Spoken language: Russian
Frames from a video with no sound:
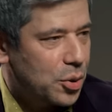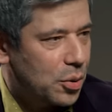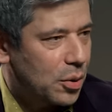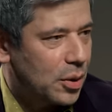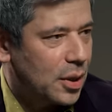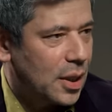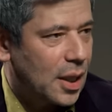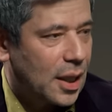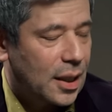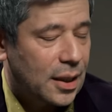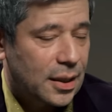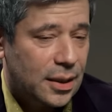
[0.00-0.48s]
что
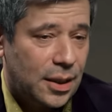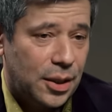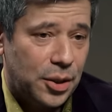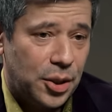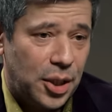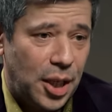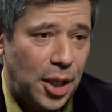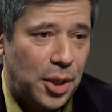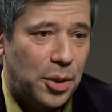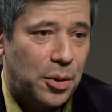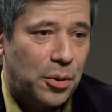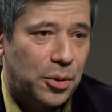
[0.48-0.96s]
да. К
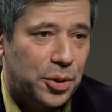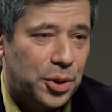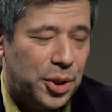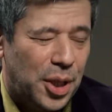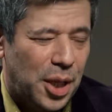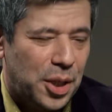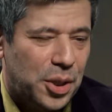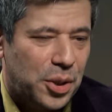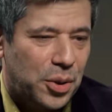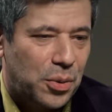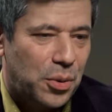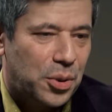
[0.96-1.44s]
сожалению, он
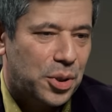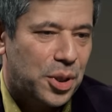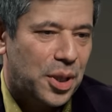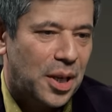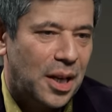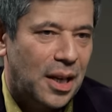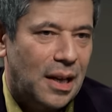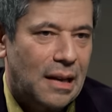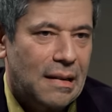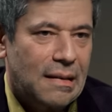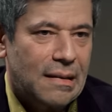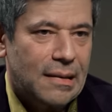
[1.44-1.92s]
сейчас
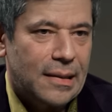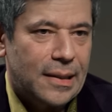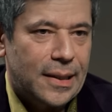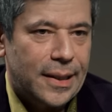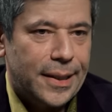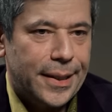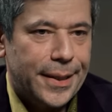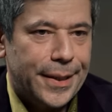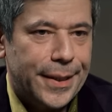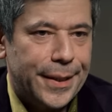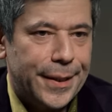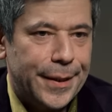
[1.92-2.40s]
тоже...
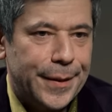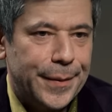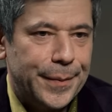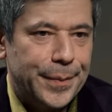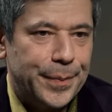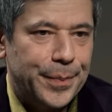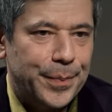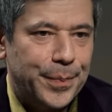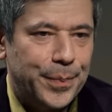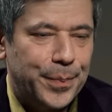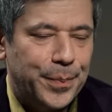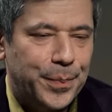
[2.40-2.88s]

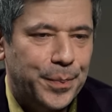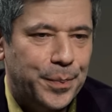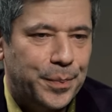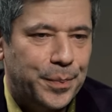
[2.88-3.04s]
Эм,